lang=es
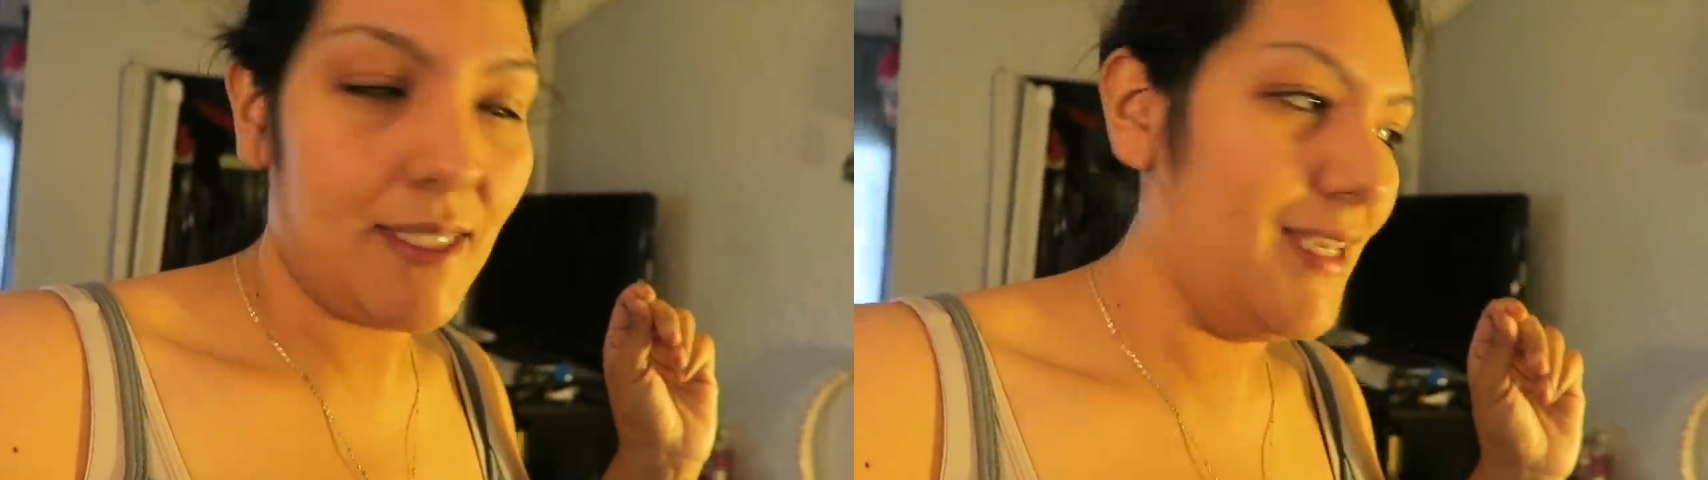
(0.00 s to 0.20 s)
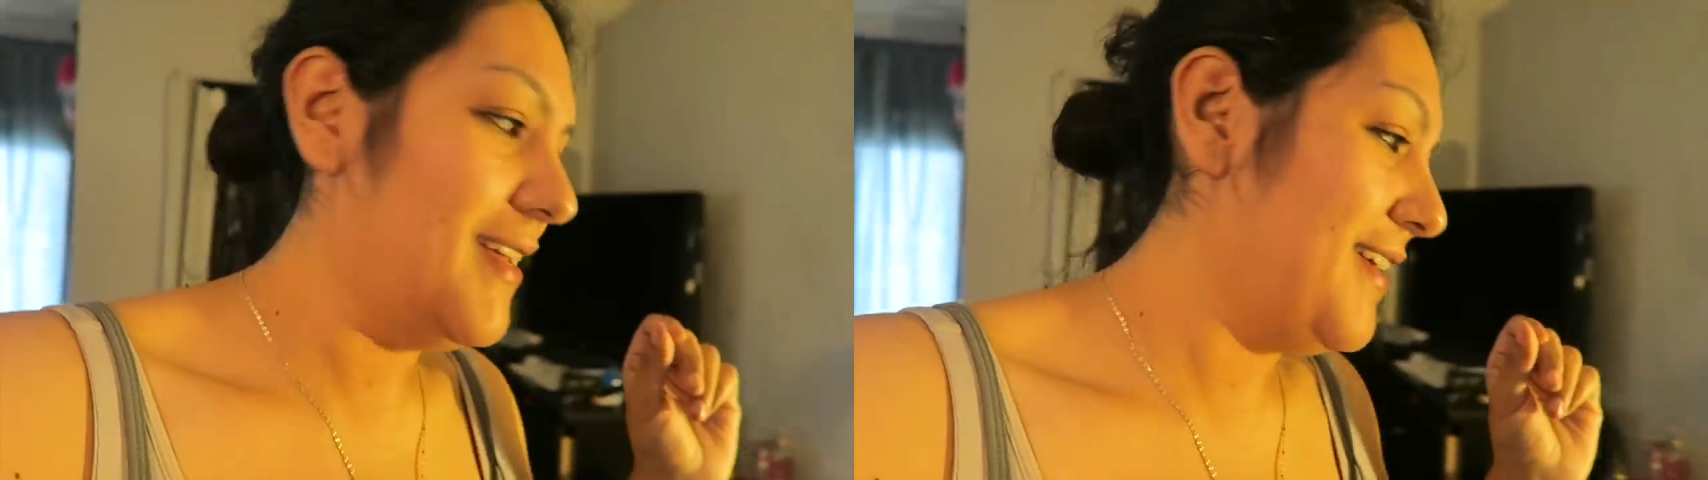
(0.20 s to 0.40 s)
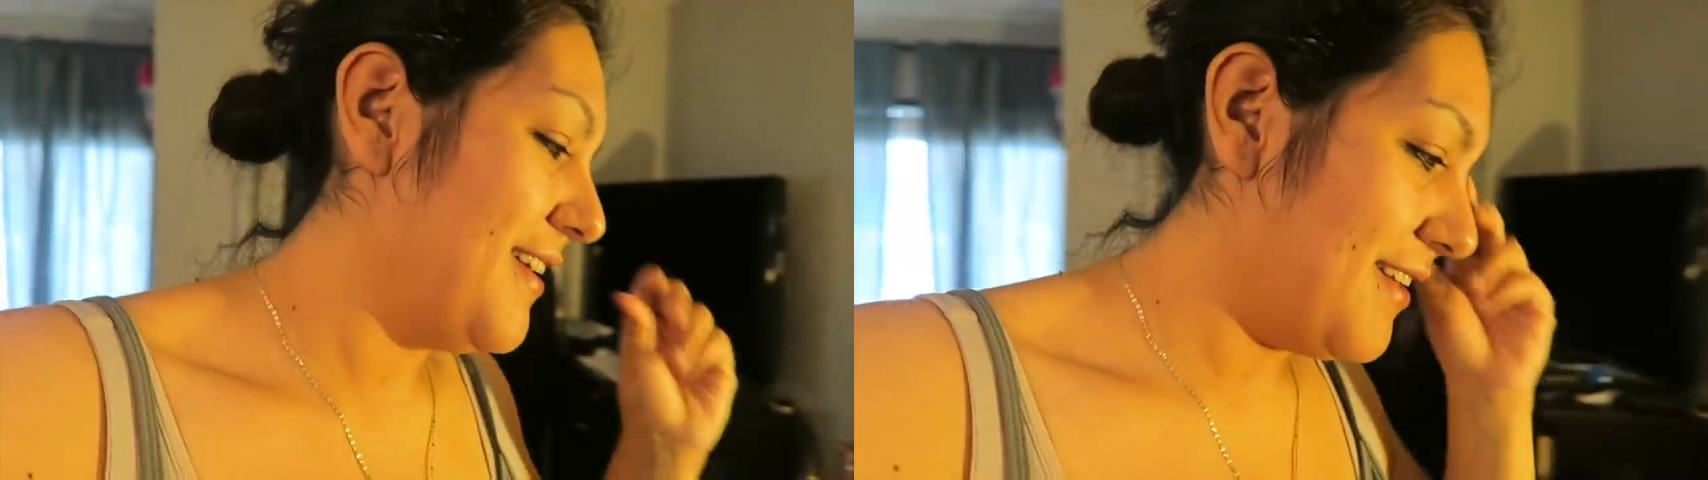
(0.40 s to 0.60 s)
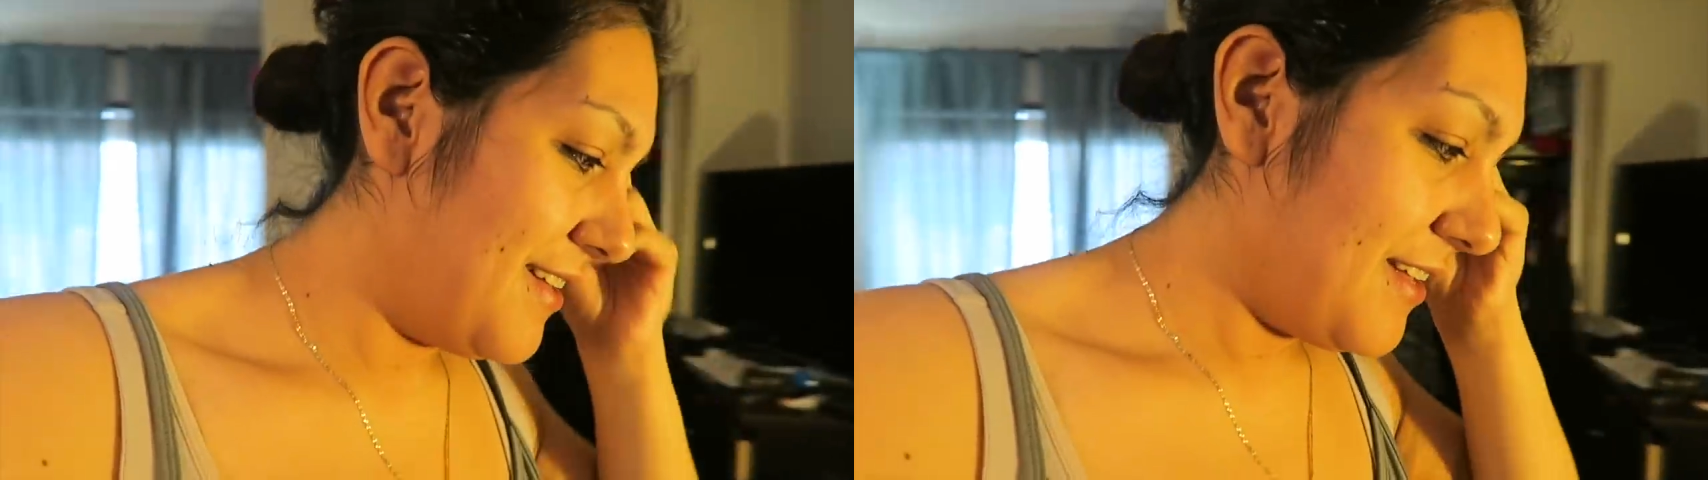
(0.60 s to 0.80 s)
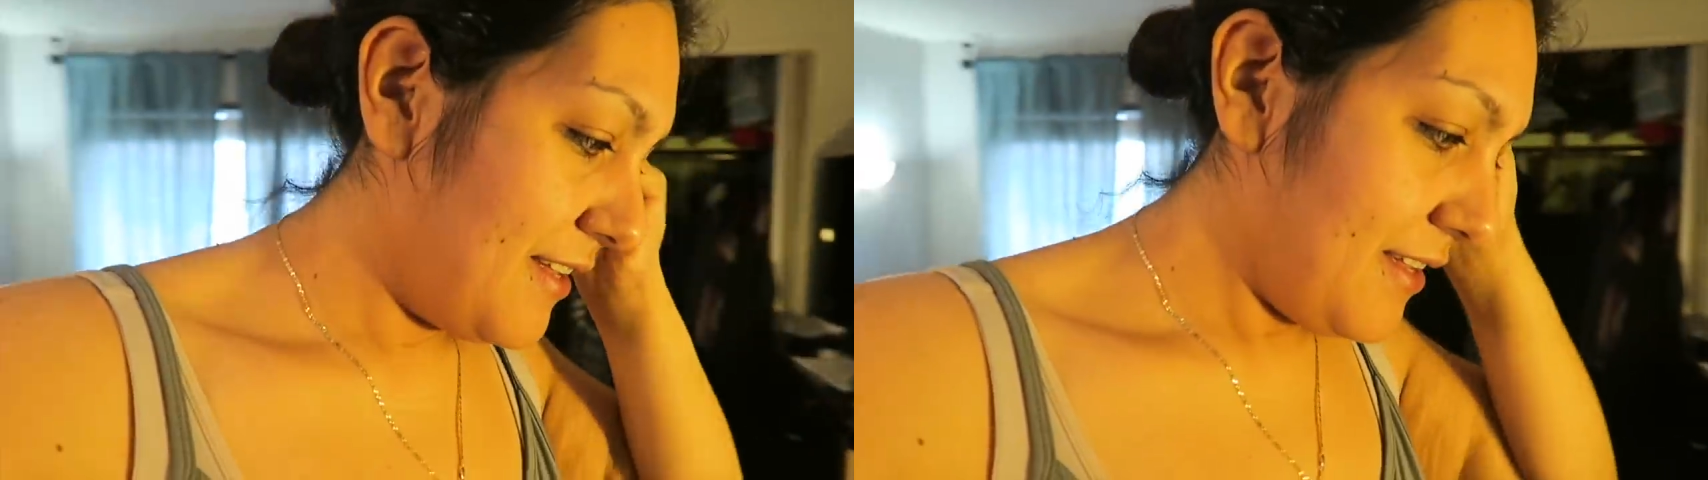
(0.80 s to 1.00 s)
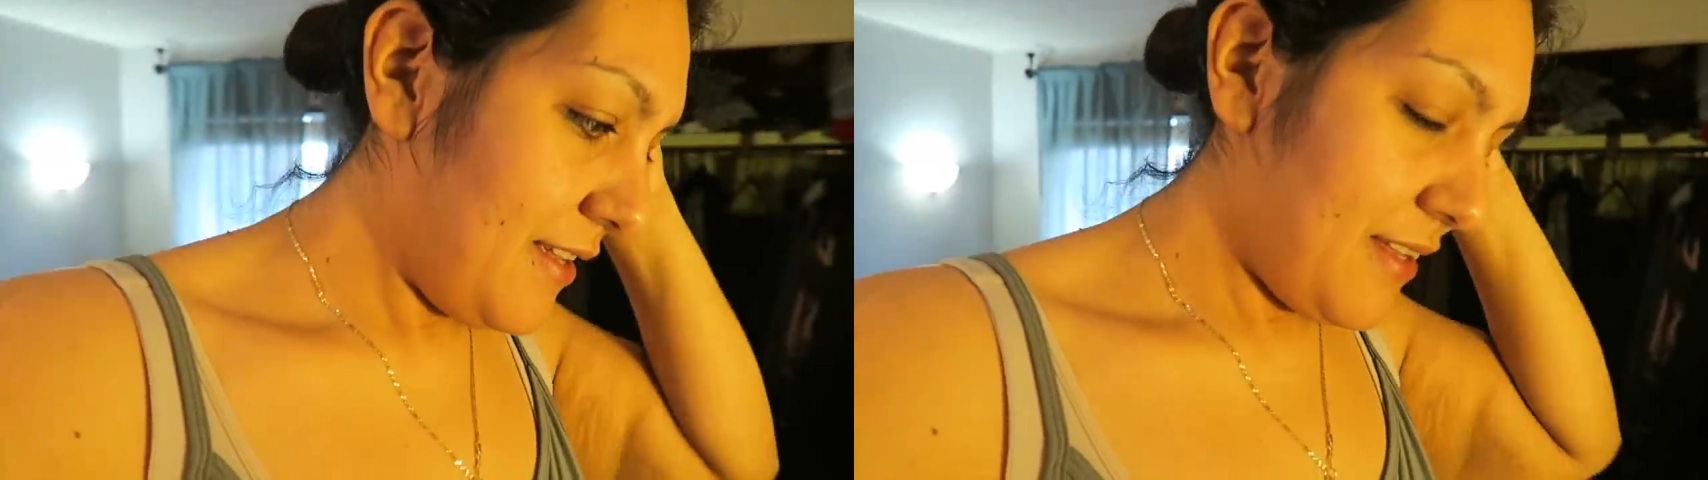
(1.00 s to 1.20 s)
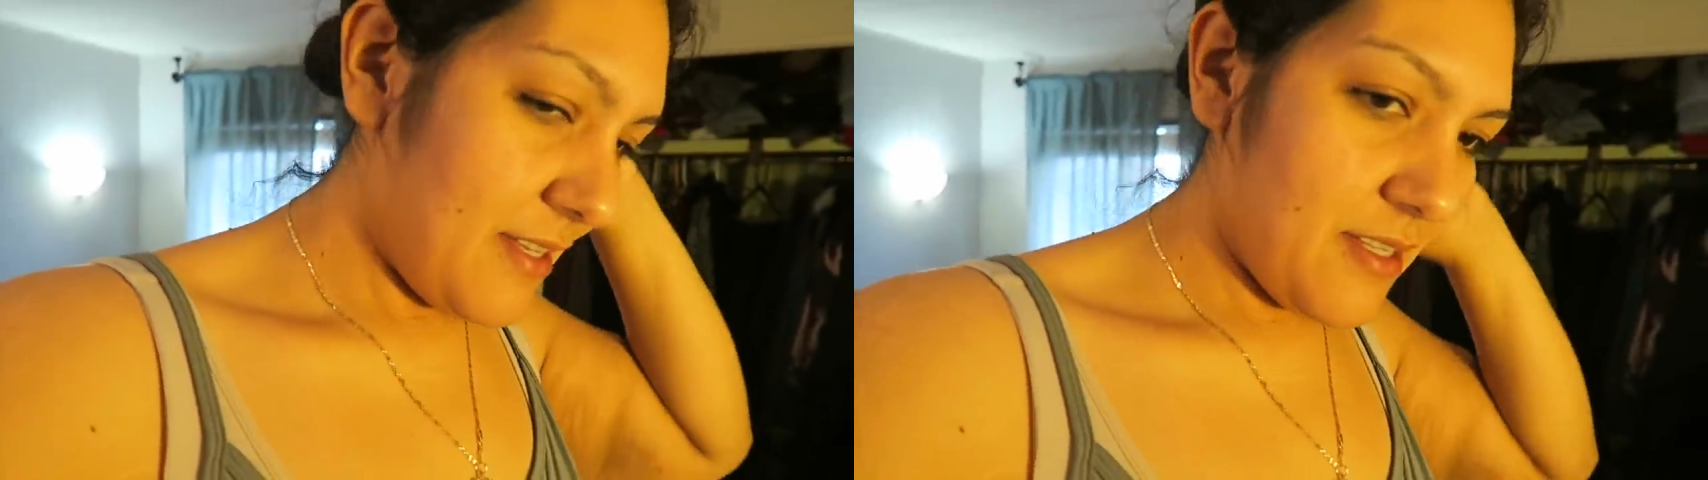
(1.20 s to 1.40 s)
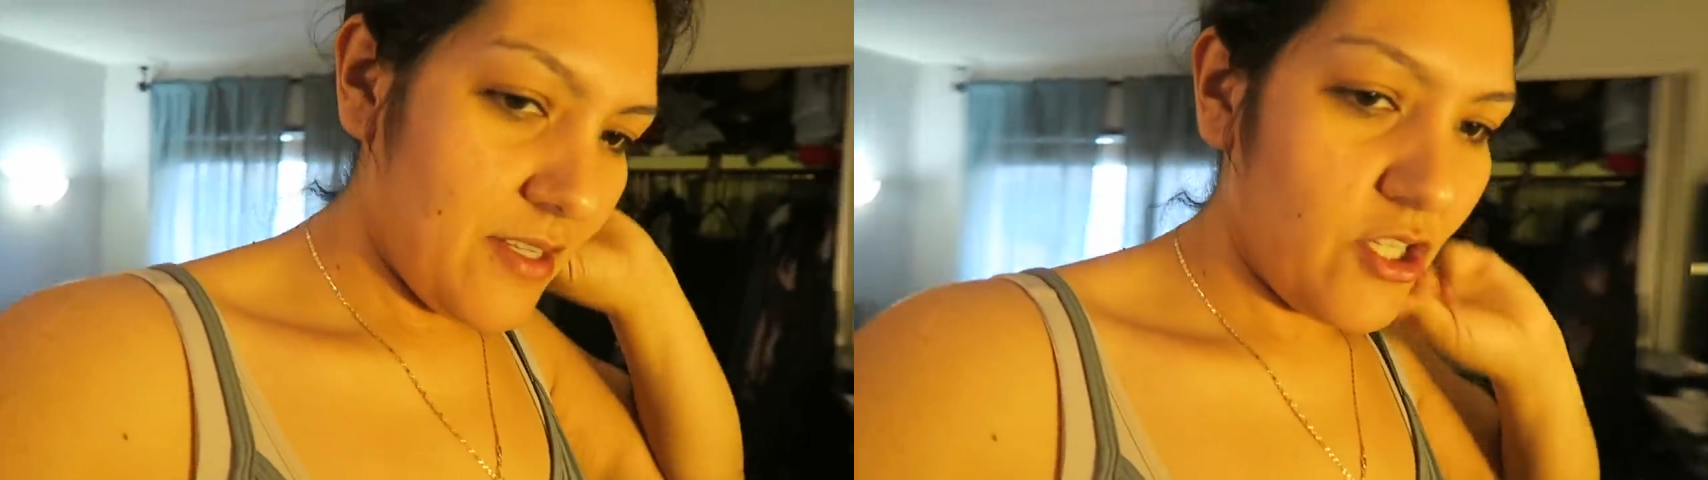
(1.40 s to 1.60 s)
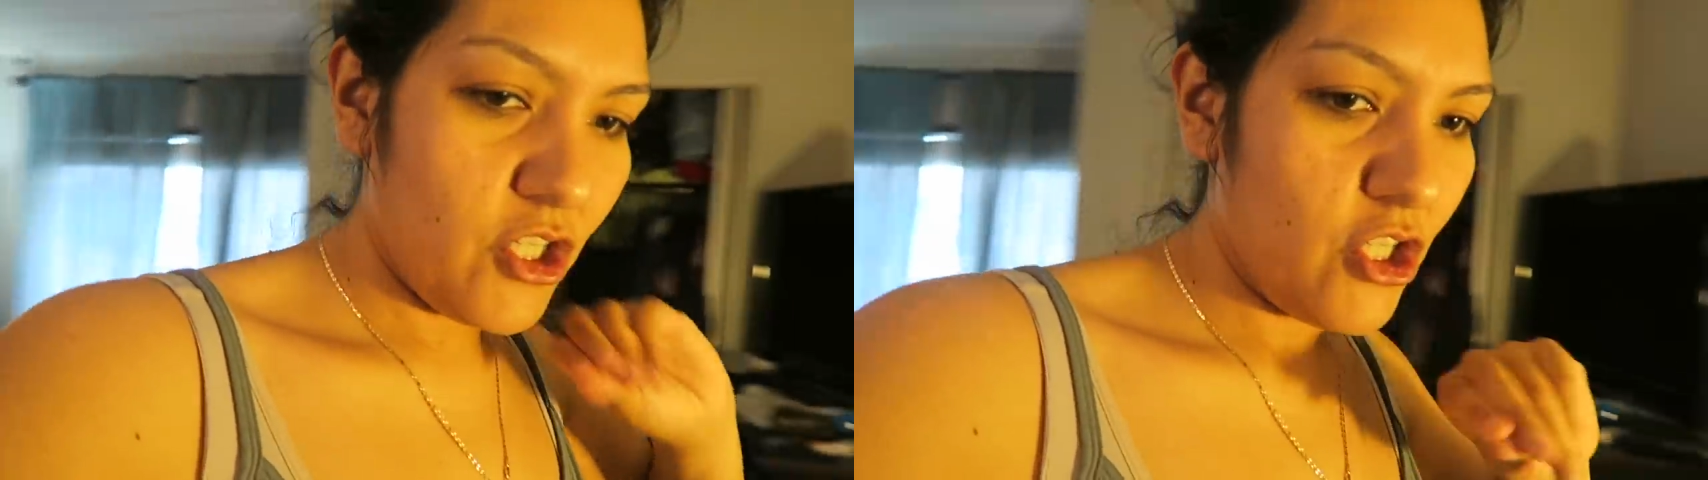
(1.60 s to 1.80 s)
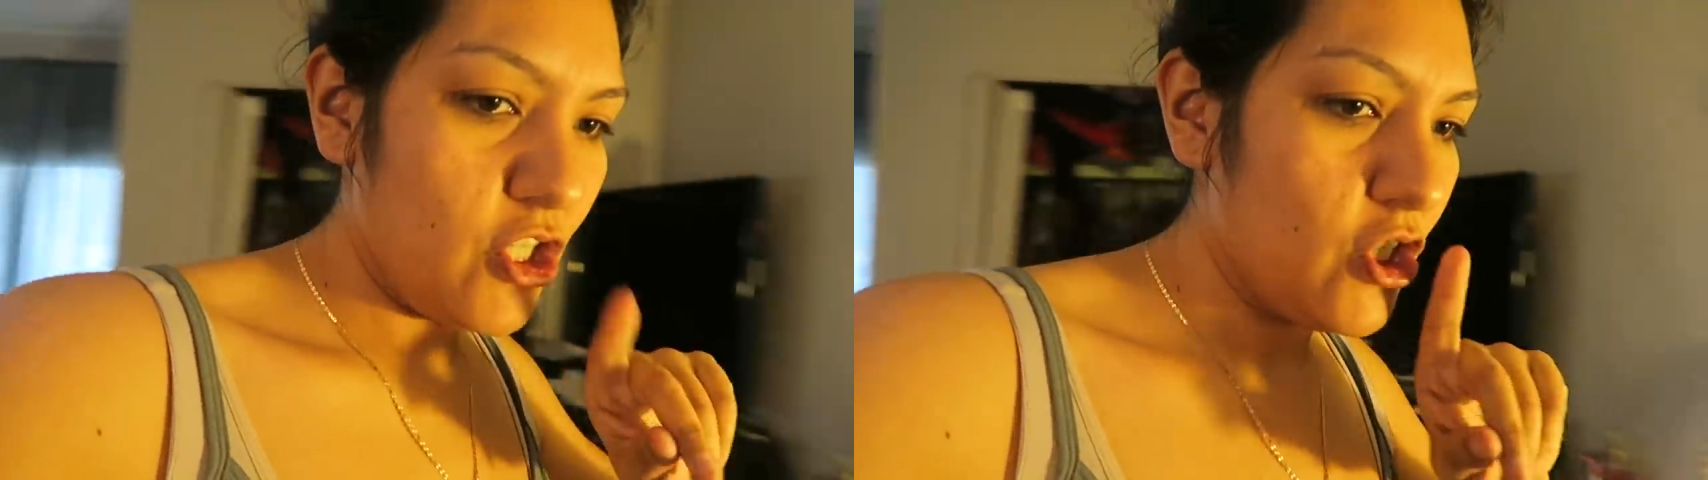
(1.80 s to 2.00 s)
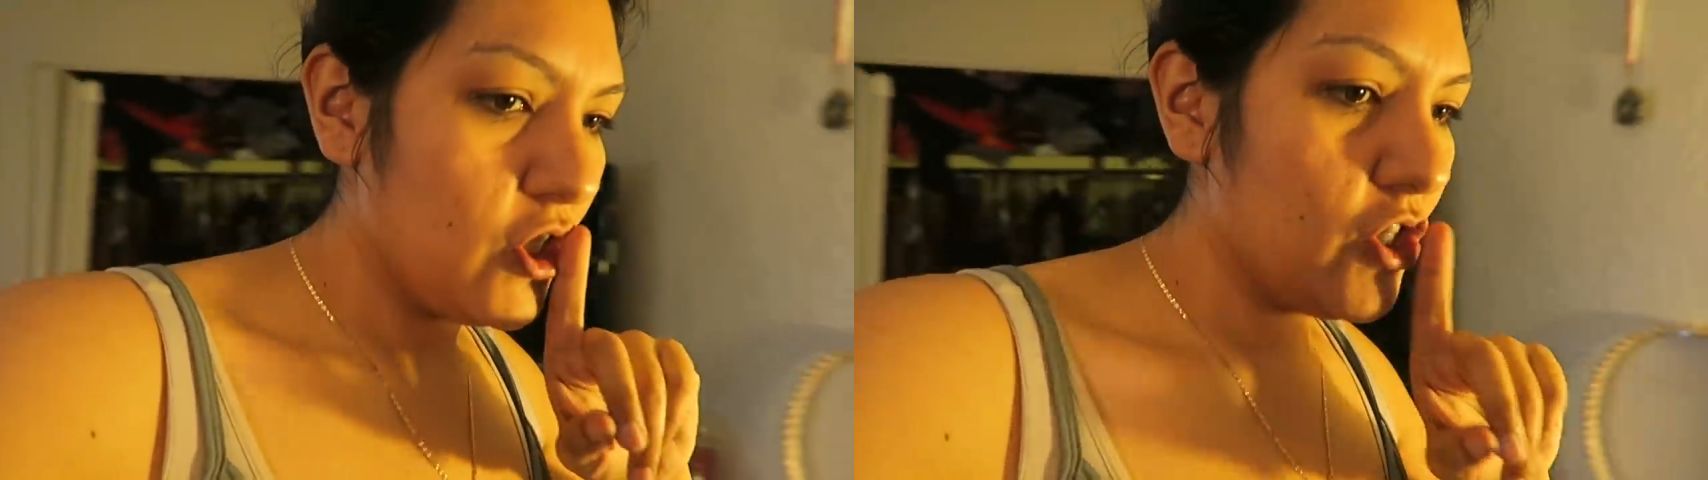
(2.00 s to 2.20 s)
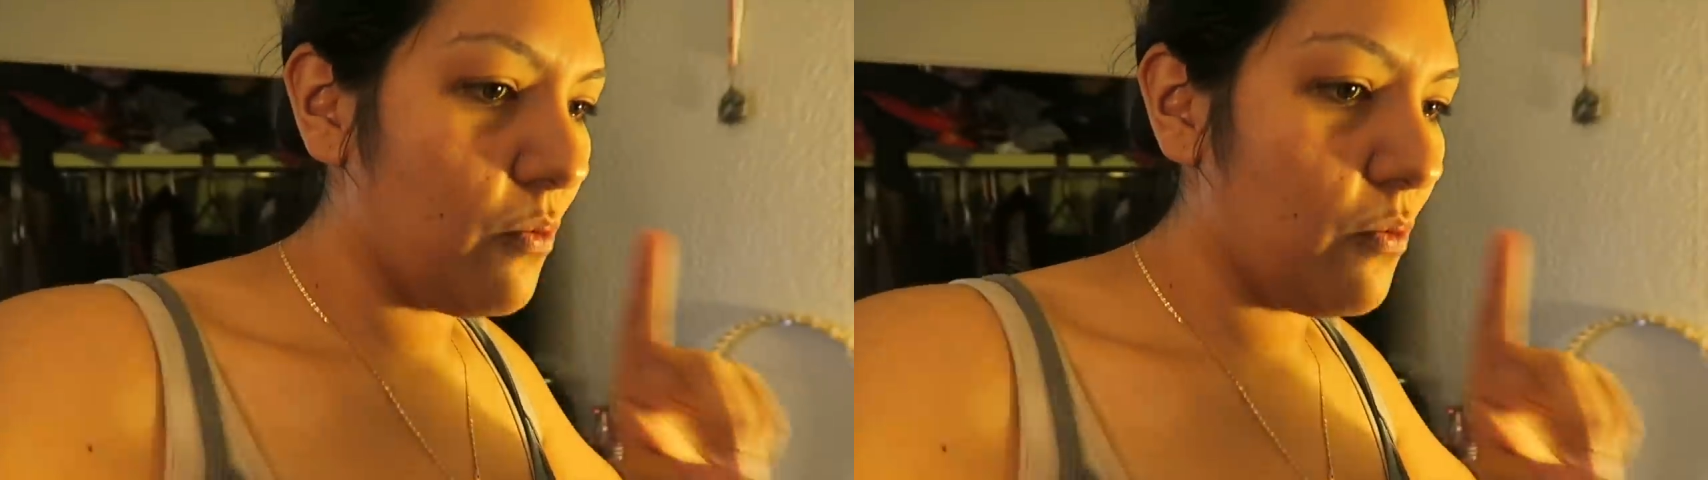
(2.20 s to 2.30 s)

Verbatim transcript: Walmart.